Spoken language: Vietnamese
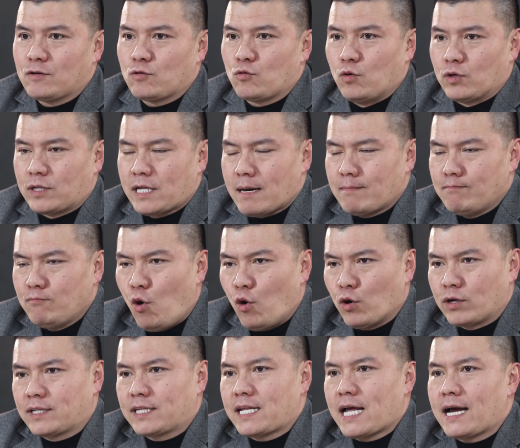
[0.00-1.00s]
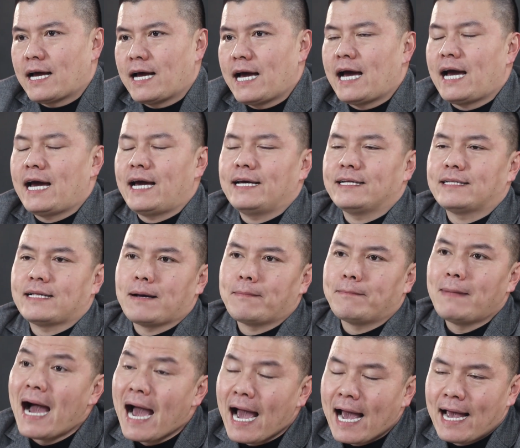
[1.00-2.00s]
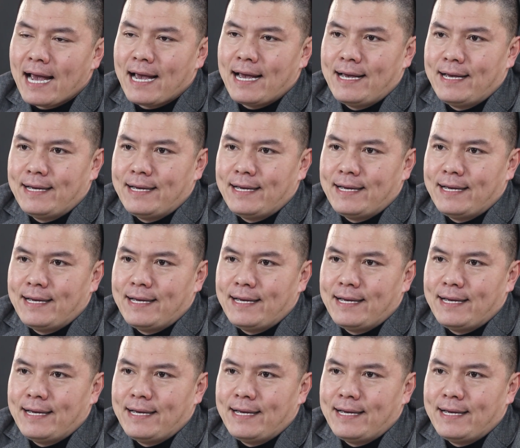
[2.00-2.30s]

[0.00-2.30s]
của tháng 1, tháng 2, tháng 3